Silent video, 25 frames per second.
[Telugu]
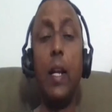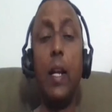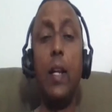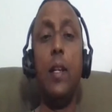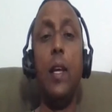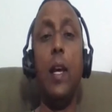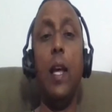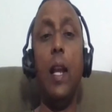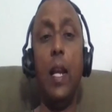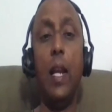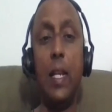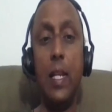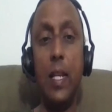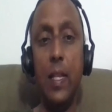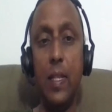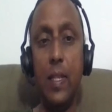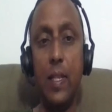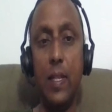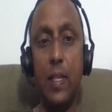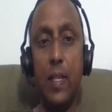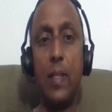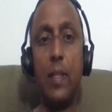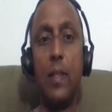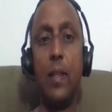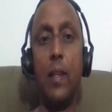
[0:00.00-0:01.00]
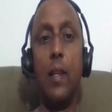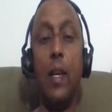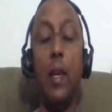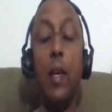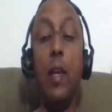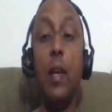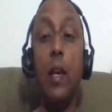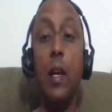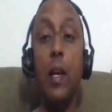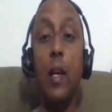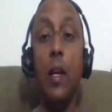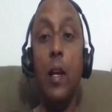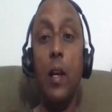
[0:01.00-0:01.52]
ఎలక్షన్స్ కి
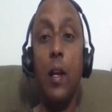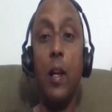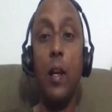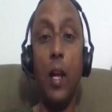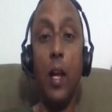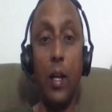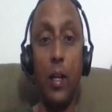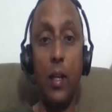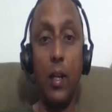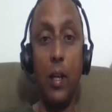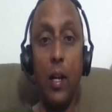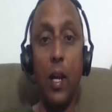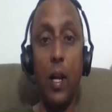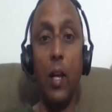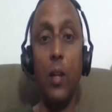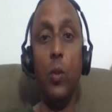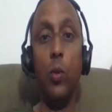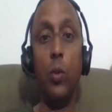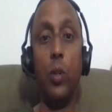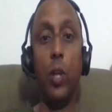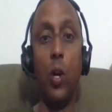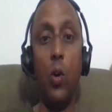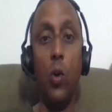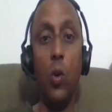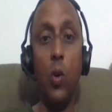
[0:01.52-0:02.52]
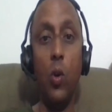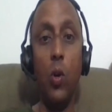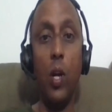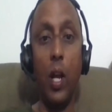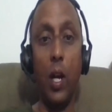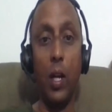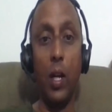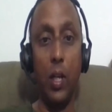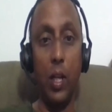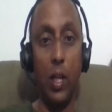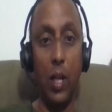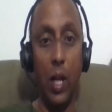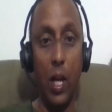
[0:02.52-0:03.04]
కరెక్ట్ కాదు తరుణం
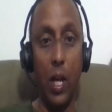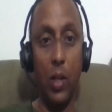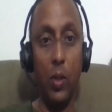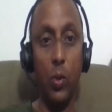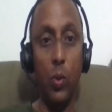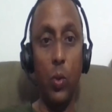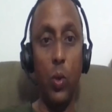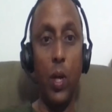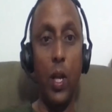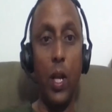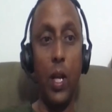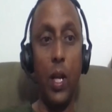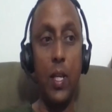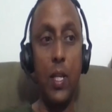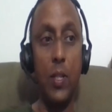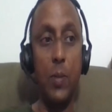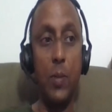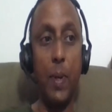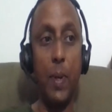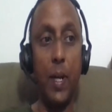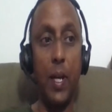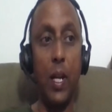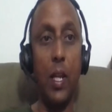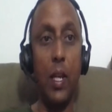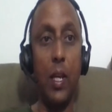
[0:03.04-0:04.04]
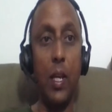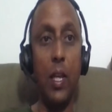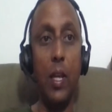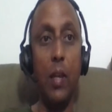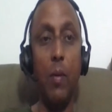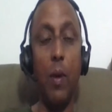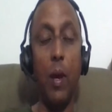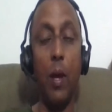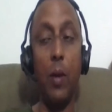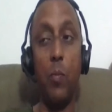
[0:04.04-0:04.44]
కరెక్ట్ కాదు ఎలక్షన్స్ పెట్టడానికి